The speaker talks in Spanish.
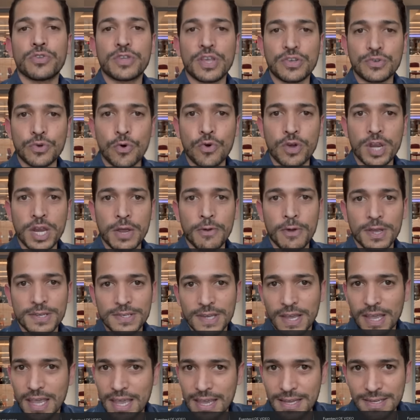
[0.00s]
te
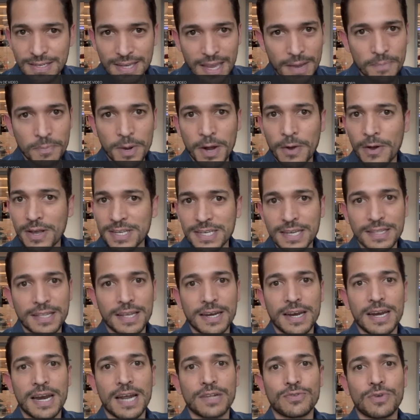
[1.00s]
suscribes y siempre vas a
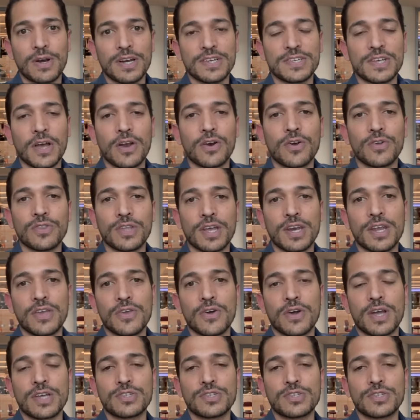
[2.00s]
tener actualizado el contenido que